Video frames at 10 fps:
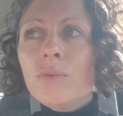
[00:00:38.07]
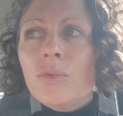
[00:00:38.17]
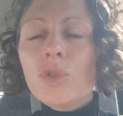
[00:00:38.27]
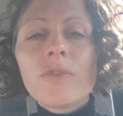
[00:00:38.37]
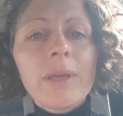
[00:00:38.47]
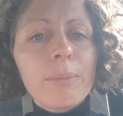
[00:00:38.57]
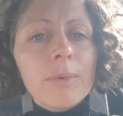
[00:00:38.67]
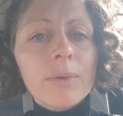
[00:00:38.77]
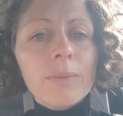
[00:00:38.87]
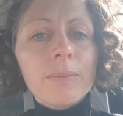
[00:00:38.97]
je vais
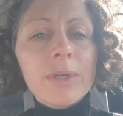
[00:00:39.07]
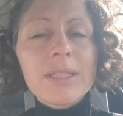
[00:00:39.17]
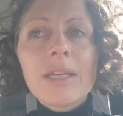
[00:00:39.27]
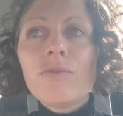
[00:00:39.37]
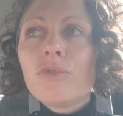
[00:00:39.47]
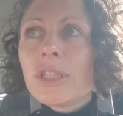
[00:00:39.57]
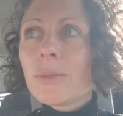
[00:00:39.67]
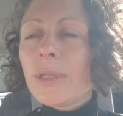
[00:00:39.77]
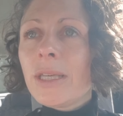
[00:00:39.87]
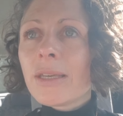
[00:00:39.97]
euh, essayer de vous
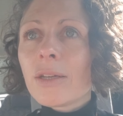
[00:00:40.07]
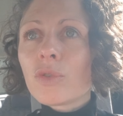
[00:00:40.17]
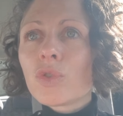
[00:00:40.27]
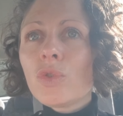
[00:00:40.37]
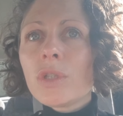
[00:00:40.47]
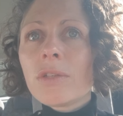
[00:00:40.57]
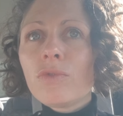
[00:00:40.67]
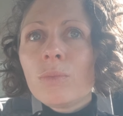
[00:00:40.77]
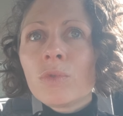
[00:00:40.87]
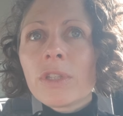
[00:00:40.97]
expliquer quelque chose et
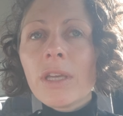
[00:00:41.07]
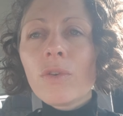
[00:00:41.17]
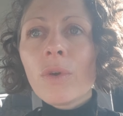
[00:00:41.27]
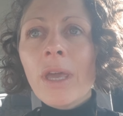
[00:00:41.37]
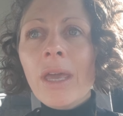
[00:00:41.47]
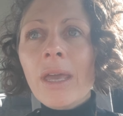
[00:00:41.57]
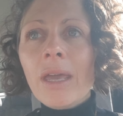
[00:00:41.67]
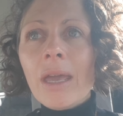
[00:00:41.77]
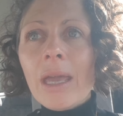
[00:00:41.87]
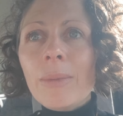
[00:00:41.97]
vous montrer que
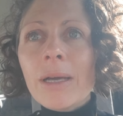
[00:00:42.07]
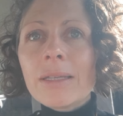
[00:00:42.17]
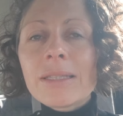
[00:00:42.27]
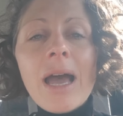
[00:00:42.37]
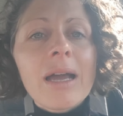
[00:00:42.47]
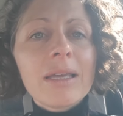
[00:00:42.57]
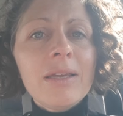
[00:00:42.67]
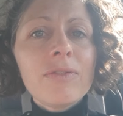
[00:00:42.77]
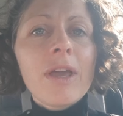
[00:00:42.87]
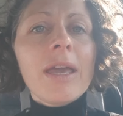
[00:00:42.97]
eh ben, ça
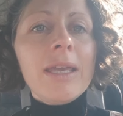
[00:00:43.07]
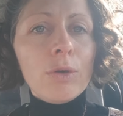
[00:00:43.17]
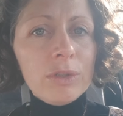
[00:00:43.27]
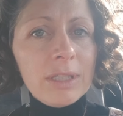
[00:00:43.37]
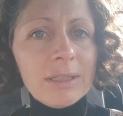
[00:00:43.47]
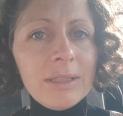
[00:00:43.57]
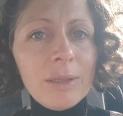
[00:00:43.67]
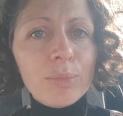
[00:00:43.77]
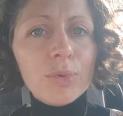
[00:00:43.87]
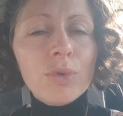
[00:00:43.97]
arrive. Et il y a une
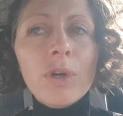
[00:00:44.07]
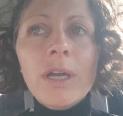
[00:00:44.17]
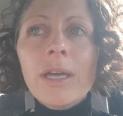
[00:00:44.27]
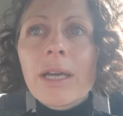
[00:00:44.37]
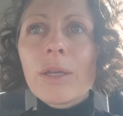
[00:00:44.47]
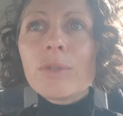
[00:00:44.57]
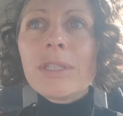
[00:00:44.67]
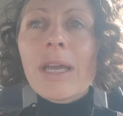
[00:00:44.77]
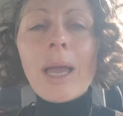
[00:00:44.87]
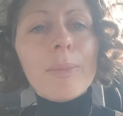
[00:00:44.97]
technique pour
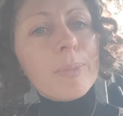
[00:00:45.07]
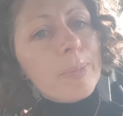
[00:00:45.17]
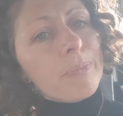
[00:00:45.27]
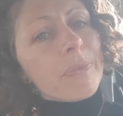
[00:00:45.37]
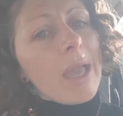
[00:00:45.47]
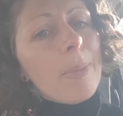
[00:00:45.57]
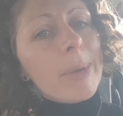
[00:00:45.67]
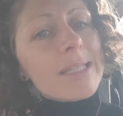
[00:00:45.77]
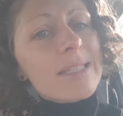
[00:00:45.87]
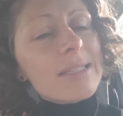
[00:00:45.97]
réussir à,
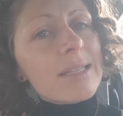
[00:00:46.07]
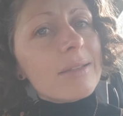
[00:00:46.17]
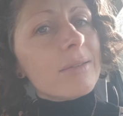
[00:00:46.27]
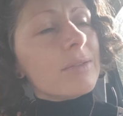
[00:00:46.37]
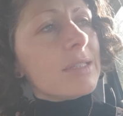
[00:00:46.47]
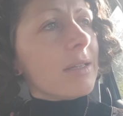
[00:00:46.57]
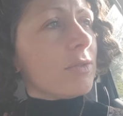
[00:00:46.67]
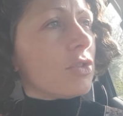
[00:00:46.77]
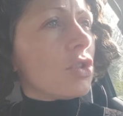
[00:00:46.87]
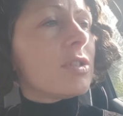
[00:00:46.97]
passer cette,
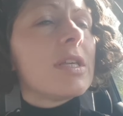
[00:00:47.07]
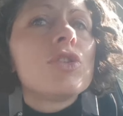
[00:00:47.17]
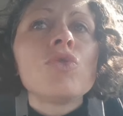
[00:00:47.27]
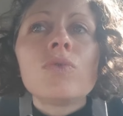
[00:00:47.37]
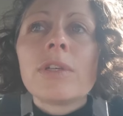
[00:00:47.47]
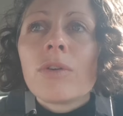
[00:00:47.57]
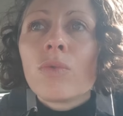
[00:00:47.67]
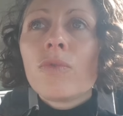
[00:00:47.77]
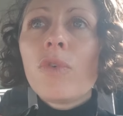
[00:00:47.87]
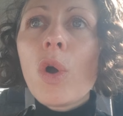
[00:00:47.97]
sensation
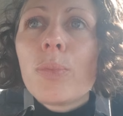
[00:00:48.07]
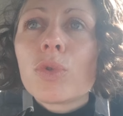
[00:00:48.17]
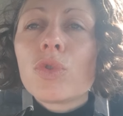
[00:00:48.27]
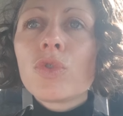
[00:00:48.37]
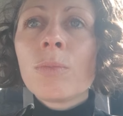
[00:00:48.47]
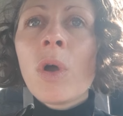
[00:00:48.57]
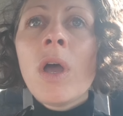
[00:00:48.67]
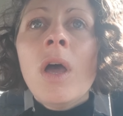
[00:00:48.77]
d'inconfort pour justement